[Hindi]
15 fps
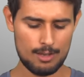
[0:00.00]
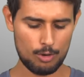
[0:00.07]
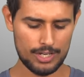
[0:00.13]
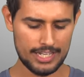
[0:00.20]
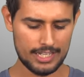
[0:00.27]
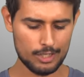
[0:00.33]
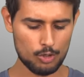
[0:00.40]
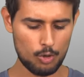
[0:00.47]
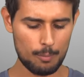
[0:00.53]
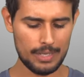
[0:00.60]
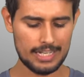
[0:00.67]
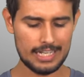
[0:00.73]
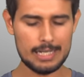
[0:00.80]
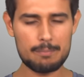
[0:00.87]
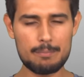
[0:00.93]
और
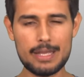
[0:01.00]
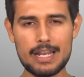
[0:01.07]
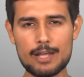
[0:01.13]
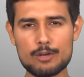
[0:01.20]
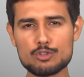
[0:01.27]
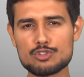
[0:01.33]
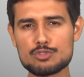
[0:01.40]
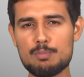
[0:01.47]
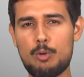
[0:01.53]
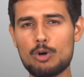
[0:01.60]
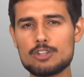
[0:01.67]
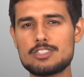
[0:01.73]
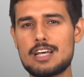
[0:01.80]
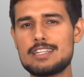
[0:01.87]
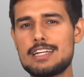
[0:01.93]
इकोनॉमिकली बेलारूस
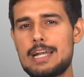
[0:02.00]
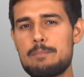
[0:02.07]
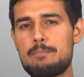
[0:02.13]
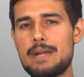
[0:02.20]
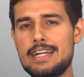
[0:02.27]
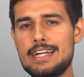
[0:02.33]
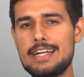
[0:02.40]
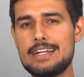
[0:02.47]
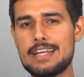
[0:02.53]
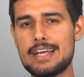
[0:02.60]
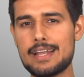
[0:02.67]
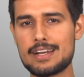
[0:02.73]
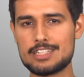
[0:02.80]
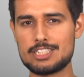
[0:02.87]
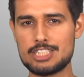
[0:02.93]
बहुत ज़्यादा डिपेंडेंट
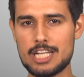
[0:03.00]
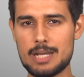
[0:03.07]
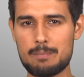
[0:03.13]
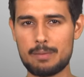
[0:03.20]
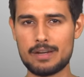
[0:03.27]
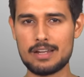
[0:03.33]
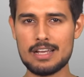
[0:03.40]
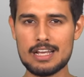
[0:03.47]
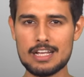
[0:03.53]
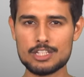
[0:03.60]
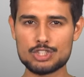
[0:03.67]
है रशिया पर